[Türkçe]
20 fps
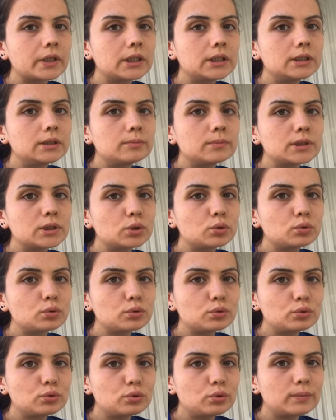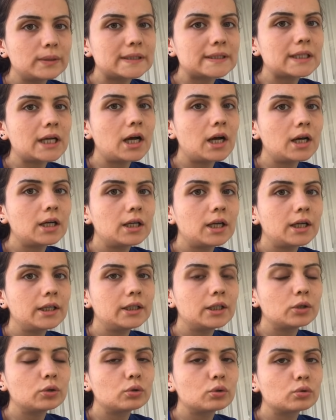kırmızı tuz düğmesi hala
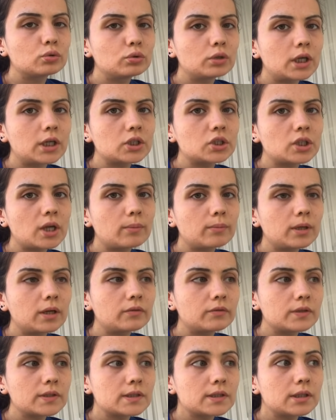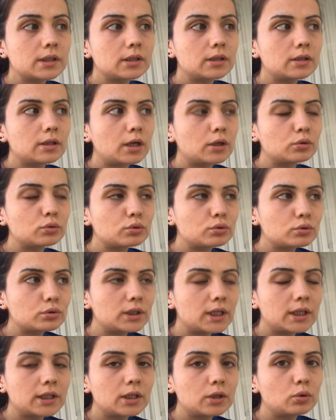yanıyor. Dün akşam kafasına kadar
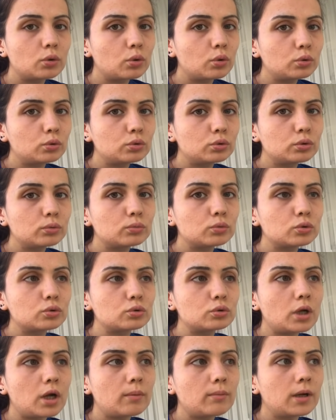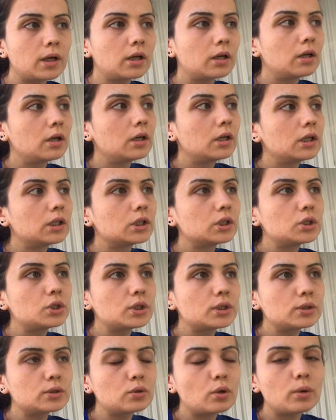tuz yerine doldurdum tuzu ama
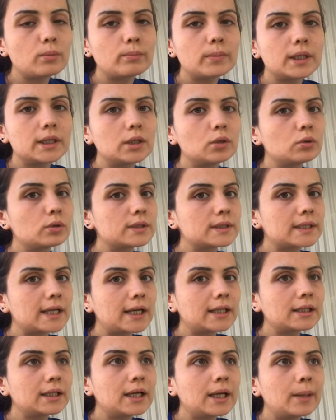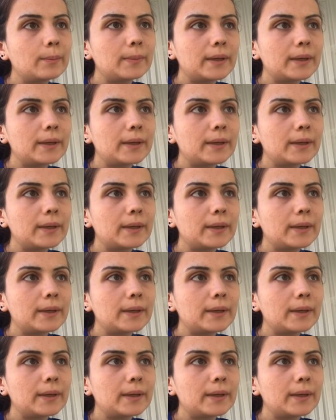ışık sönmedi. O yüzden Anne.